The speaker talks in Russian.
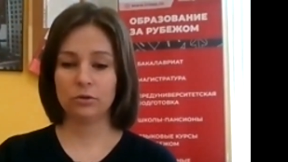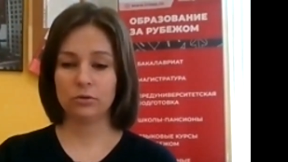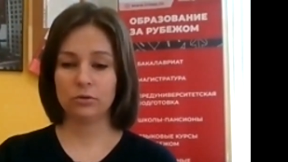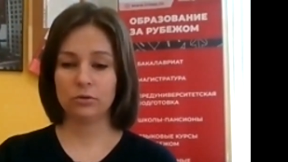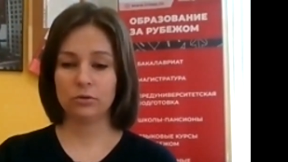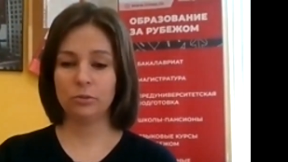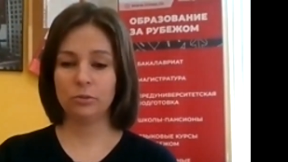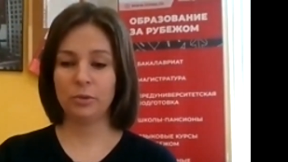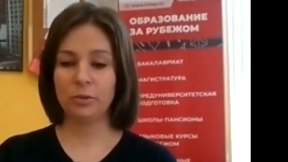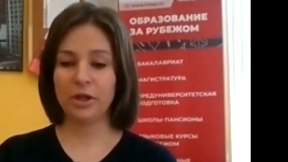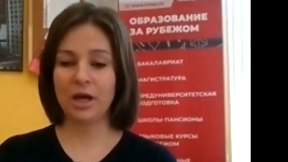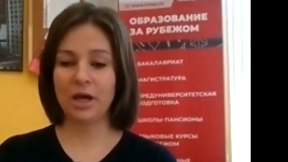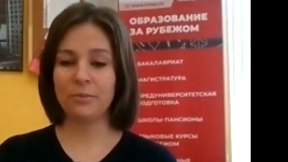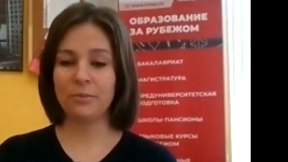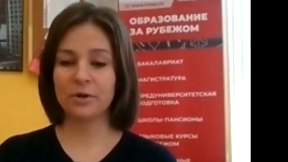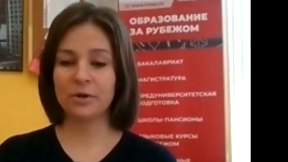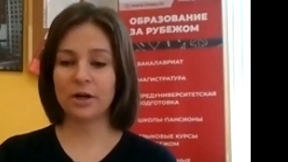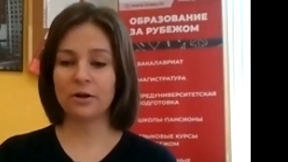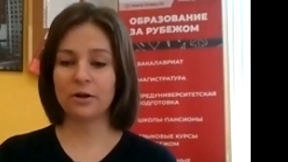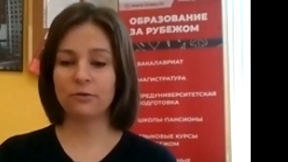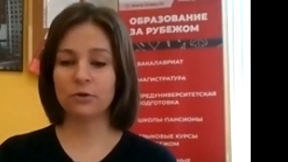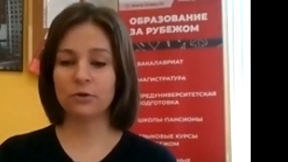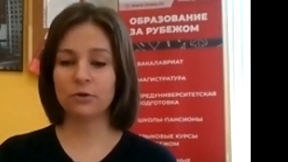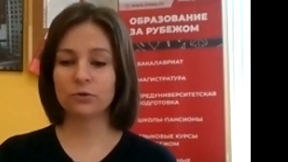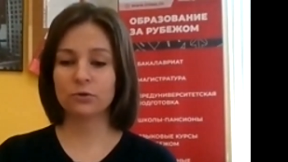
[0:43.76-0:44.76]
У меня
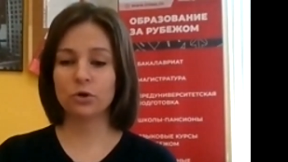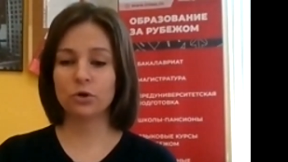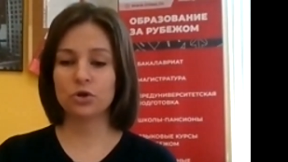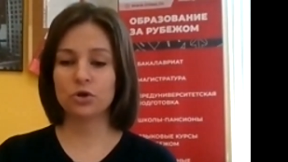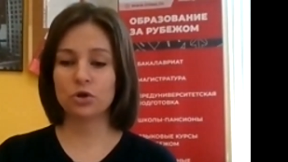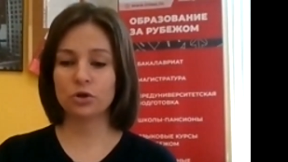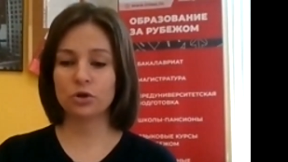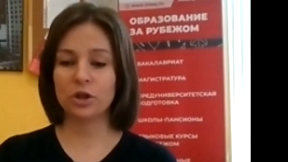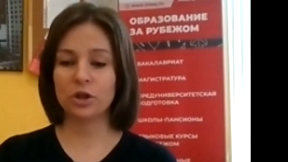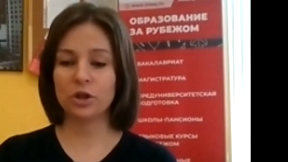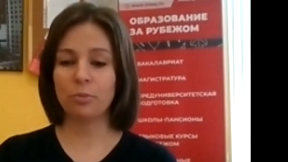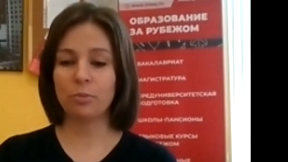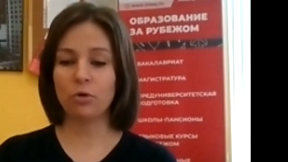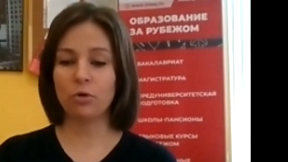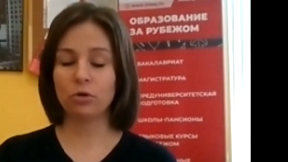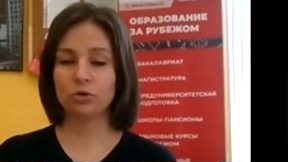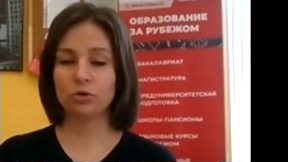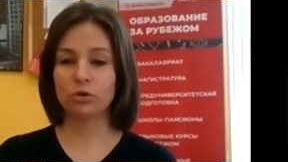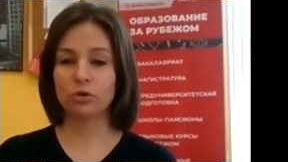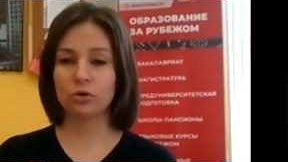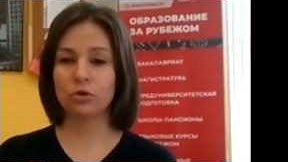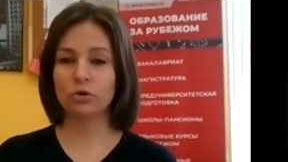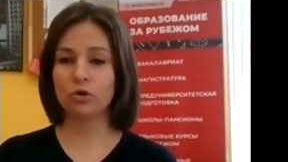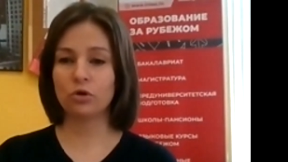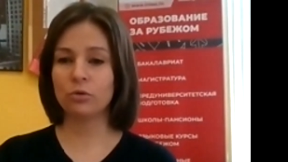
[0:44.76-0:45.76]
микрофон включен на
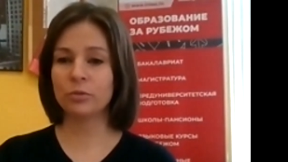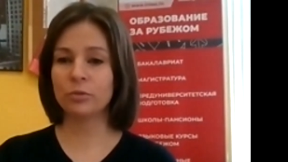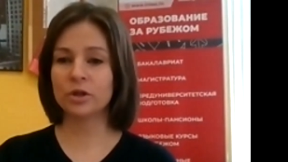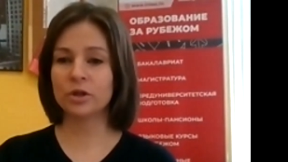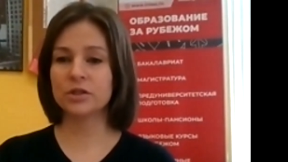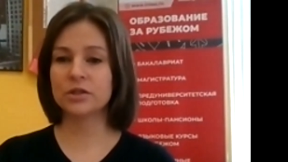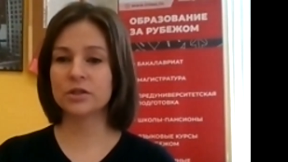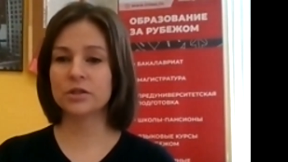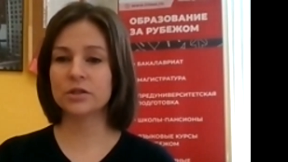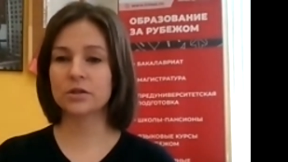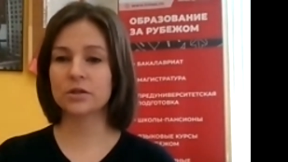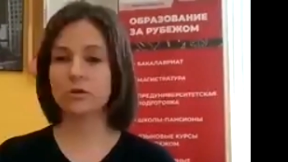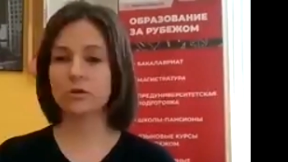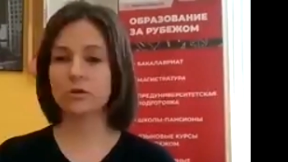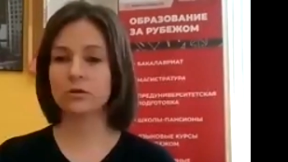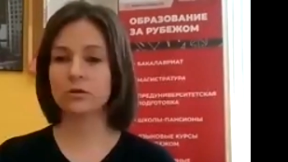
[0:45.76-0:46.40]
полную громкость.